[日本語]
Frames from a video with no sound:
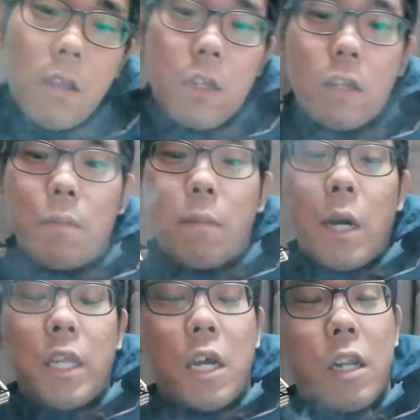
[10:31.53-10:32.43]
ただまあ
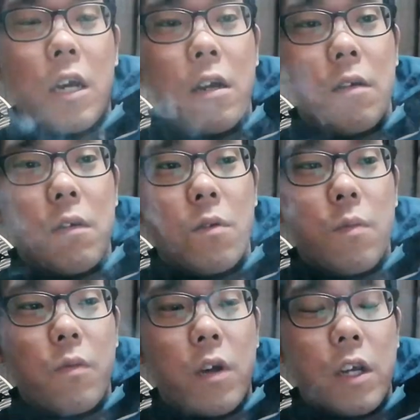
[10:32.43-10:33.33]
マイナーな
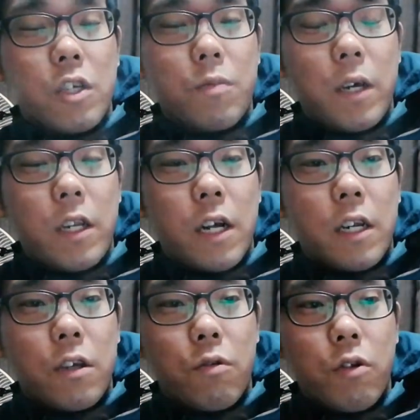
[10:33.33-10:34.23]
わりかしマイナー
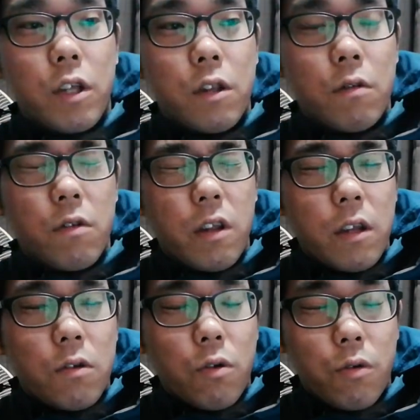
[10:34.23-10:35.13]
な曲やってるんで
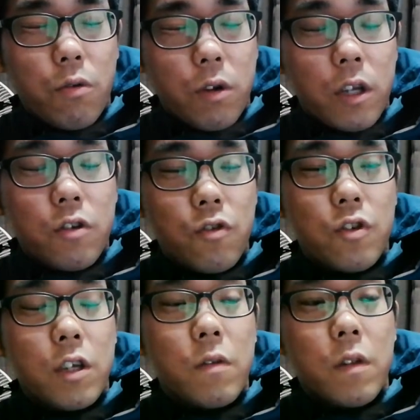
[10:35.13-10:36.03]
曲を練習
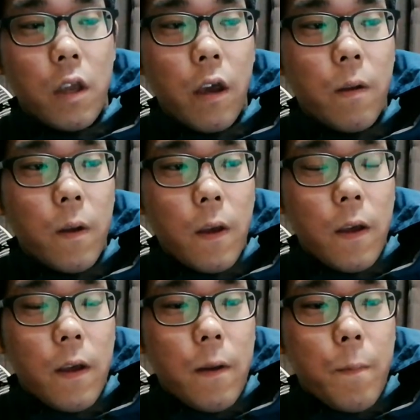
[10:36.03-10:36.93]
してるんで
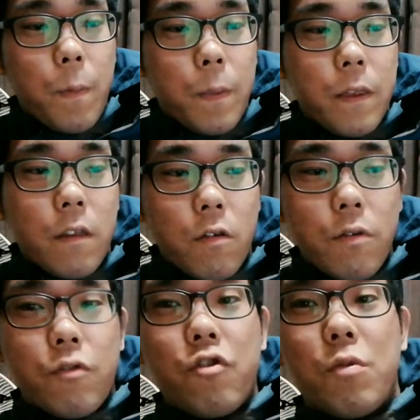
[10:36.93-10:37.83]
全然
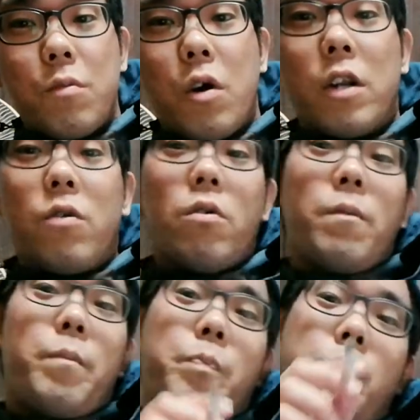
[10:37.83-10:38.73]
YouTube にもあ
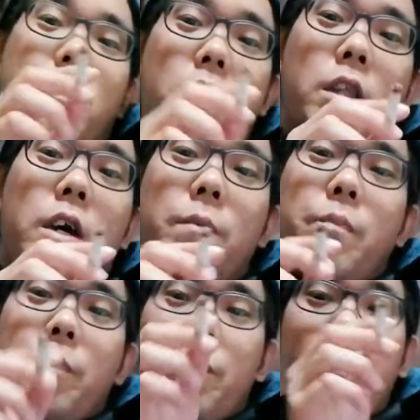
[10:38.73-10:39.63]
のなんだ
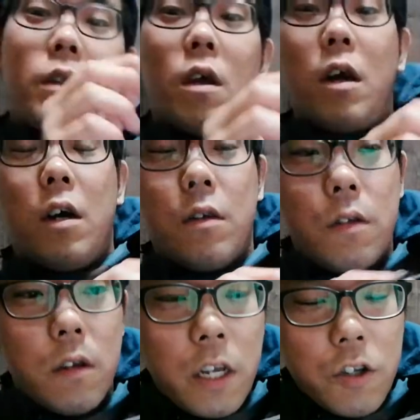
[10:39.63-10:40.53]

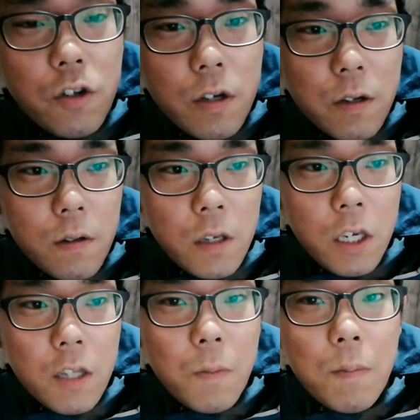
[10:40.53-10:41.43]
弾
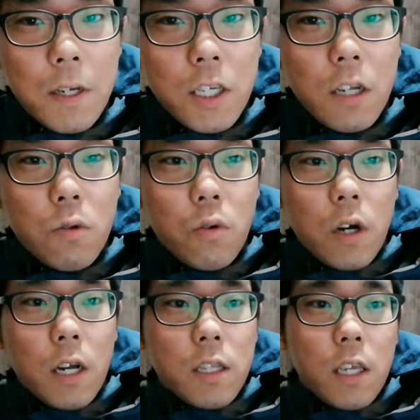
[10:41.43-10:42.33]
いてみました動
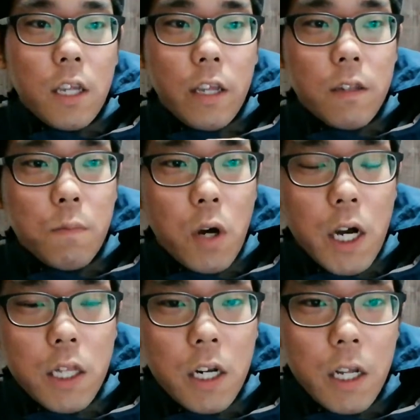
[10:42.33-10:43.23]
画的なやつも上
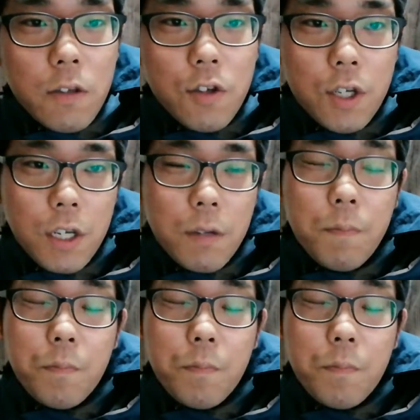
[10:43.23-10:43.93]
がってないですし